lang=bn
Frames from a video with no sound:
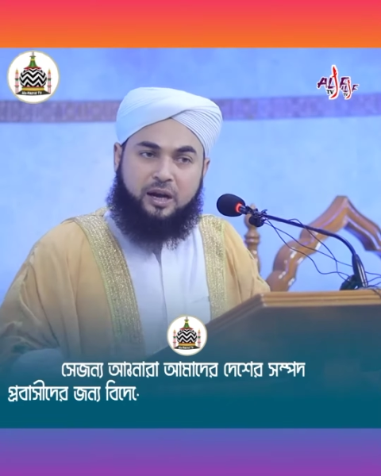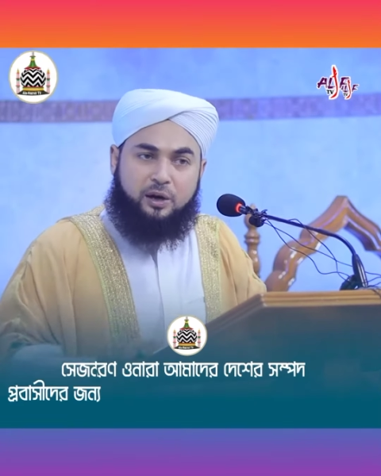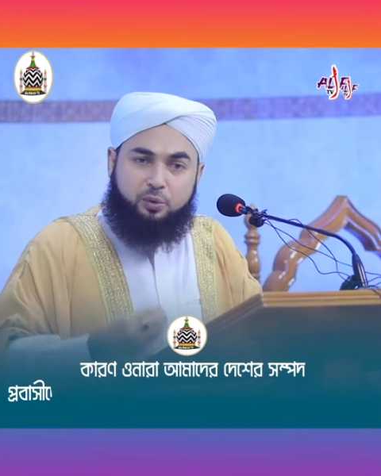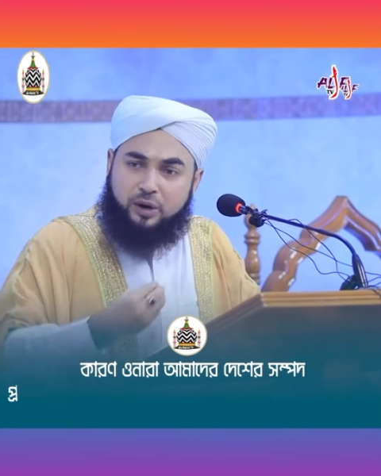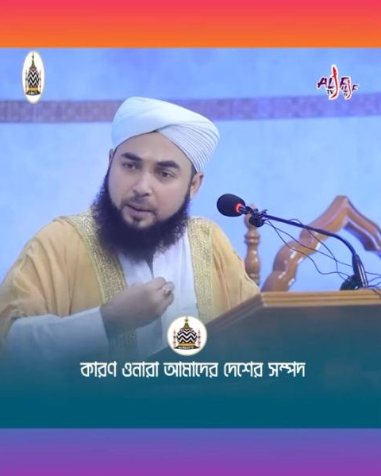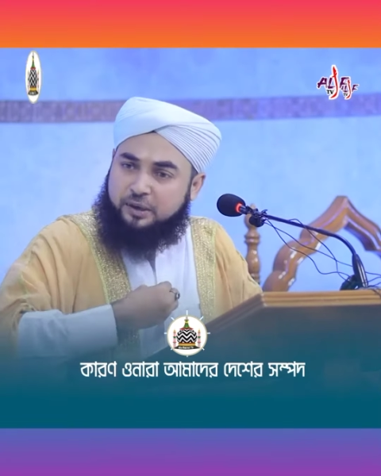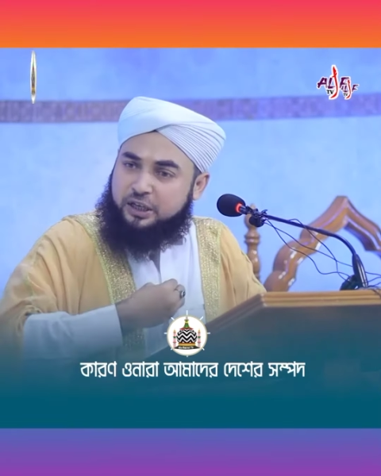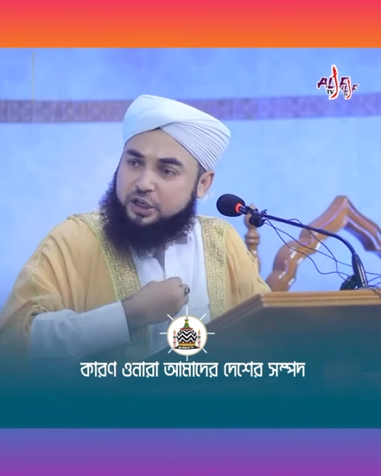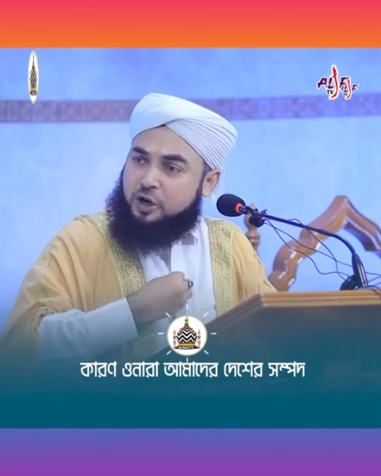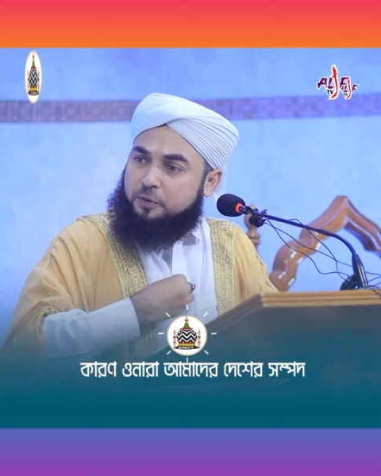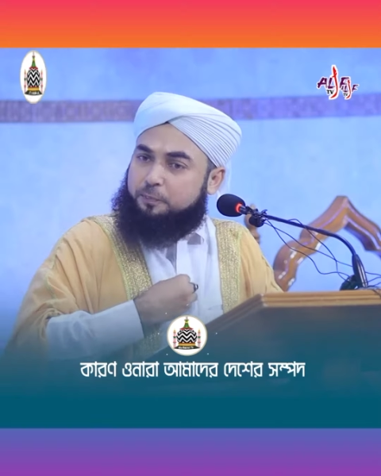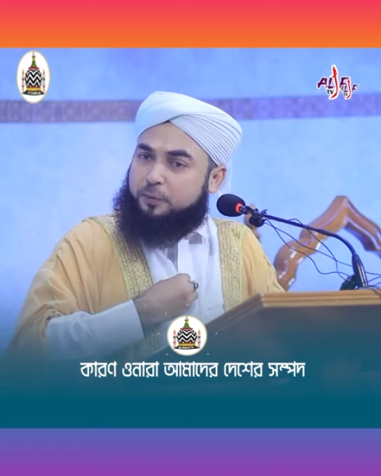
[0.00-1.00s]
কারণ আমাদের
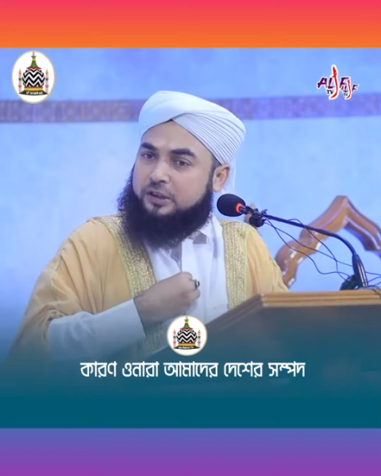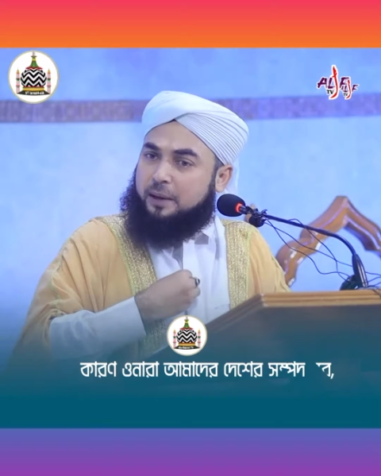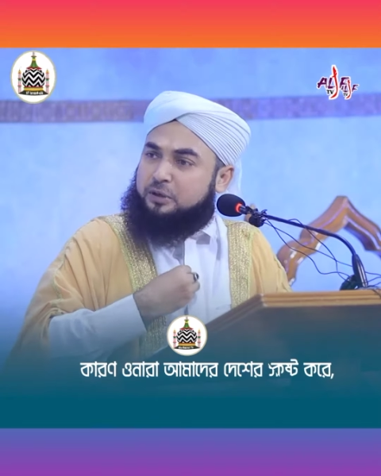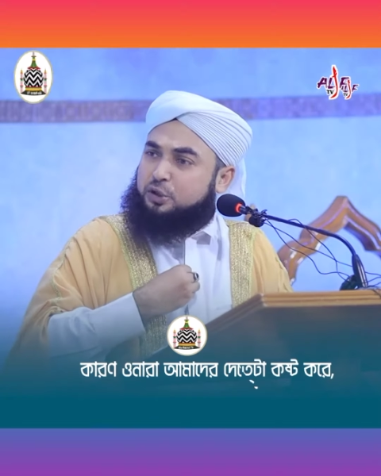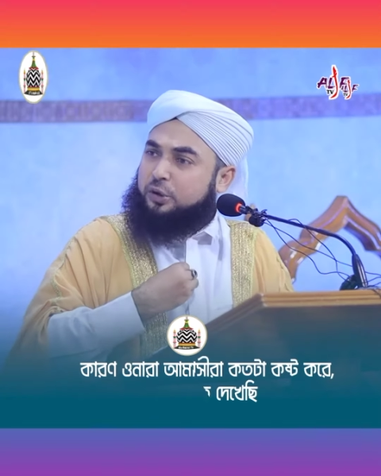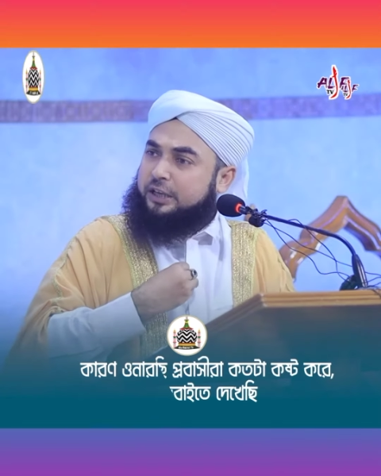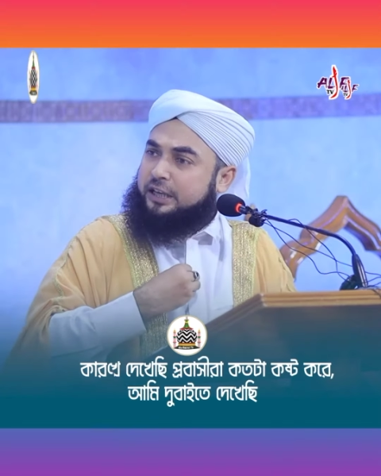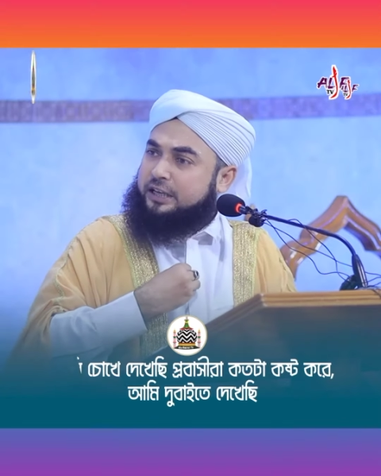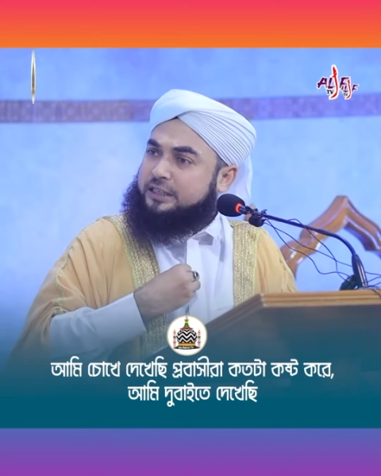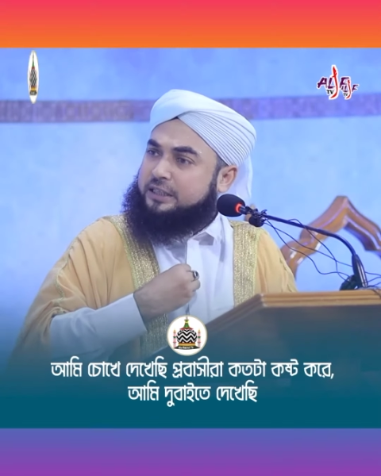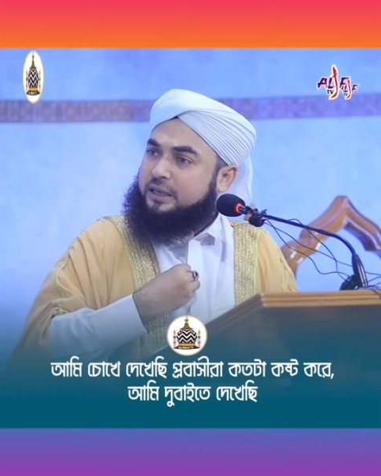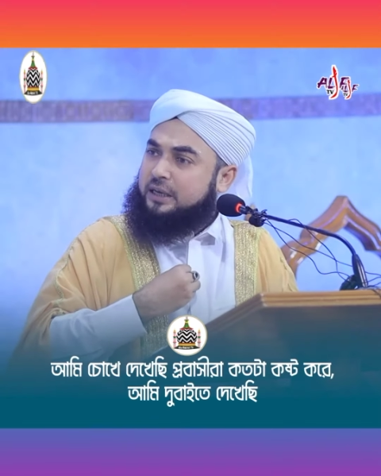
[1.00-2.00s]
সম্পদ আমি চোখে
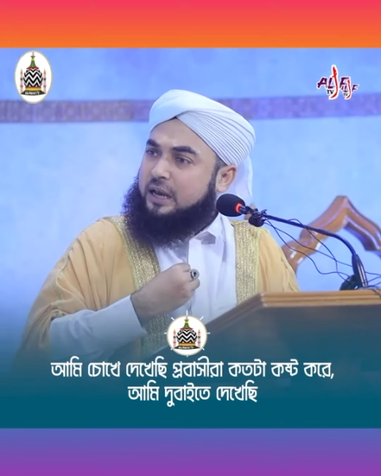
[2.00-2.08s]
দেখেছি